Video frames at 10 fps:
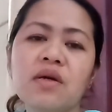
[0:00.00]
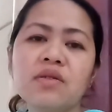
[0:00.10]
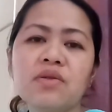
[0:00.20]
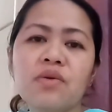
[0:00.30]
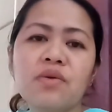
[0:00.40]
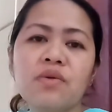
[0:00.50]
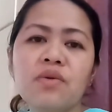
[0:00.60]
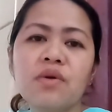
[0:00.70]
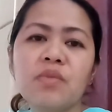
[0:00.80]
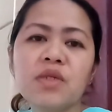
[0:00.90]
So,
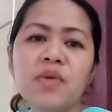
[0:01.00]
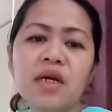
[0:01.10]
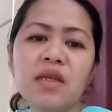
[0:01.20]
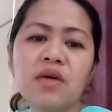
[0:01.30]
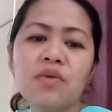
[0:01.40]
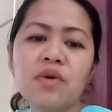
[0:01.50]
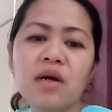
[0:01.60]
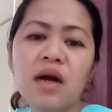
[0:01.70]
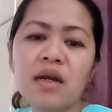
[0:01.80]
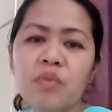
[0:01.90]
mas maganda yung
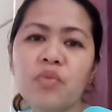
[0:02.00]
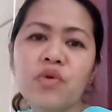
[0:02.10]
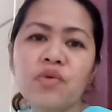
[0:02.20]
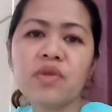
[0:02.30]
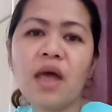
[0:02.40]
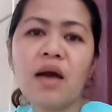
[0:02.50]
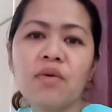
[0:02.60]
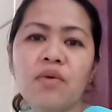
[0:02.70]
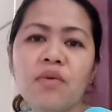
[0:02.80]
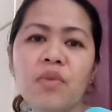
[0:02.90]
kaharap mo yung
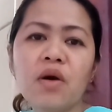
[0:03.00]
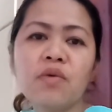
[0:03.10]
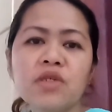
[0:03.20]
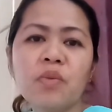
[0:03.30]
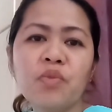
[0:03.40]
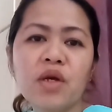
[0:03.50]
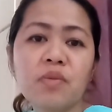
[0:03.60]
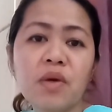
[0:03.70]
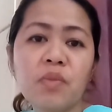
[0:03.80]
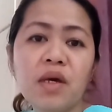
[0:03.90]
tao, makausap mo at
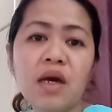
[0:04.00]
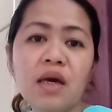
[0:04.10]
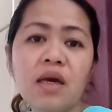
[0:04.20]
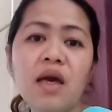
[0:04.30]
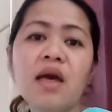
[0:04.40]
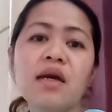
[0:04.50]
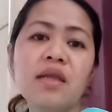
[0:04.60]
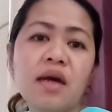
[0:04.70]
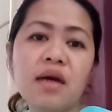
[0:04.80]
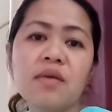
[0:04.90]
magbigay
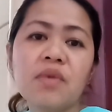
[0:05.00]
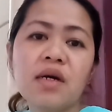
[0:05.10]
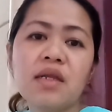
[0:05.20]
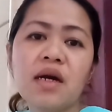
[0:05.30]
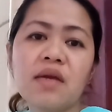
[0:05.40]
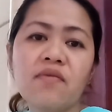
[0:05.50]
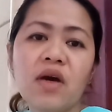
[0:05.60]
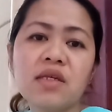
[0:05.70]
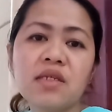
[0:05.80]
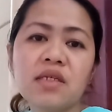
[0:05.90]
ng magandang
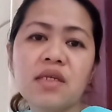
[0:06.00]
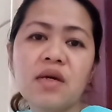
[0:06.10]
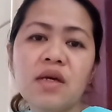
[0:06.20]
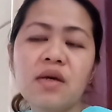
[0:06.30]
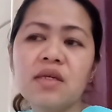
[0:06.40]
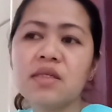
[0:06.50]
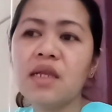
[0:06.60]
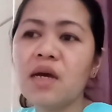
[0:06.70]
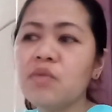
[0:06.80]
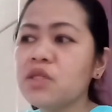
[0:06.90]
advice kasi
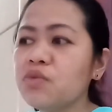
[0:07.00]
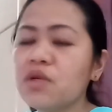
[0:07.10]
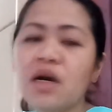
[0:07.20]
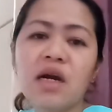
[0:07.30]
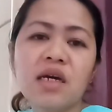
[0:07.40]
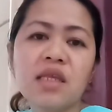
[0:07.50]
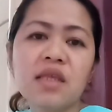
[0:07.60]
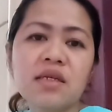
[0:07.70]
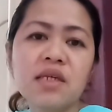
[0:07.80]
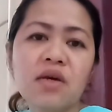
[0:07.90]
sila mismo
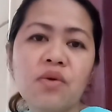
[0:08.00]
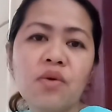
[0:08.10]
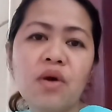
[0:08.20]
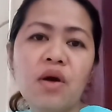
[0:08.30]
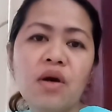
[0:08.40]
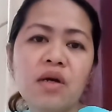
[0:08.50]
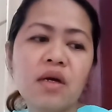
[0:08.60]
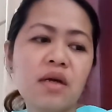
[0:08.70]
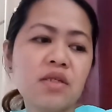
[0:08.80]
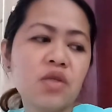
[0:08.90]
nakakita sa iyo
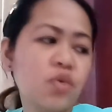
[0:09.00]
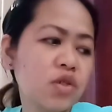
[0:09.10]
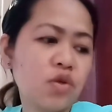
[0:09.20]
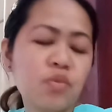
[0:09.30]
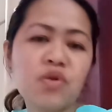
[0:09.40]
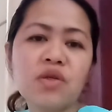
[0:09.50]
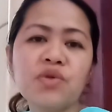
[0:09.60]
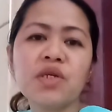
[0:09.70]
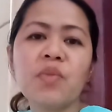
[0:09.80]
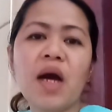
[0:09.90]
ang sitwasyon mo
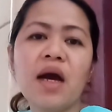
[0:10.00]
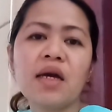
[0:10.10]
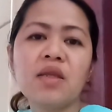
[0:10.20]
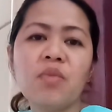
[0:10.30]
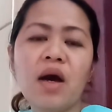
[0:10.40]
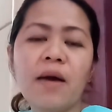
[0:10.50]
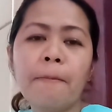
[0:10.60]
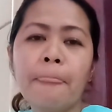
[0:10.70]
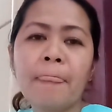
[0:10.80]
dito sa bahay, di ba?